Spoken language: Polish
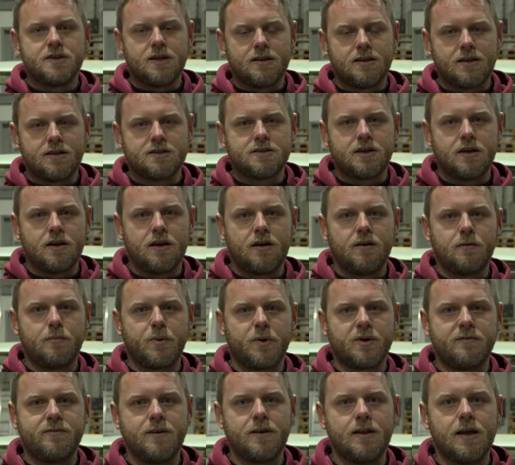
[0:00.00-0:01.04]
nasze
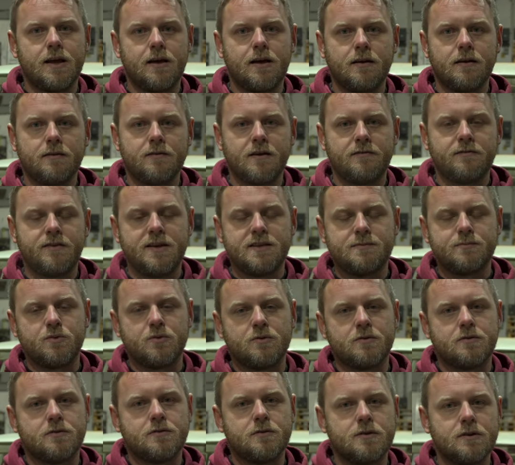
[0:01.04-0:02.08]
profile na
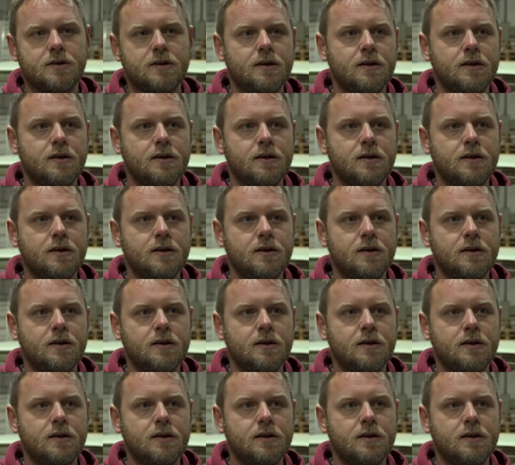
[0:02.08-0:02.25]
Facebooku,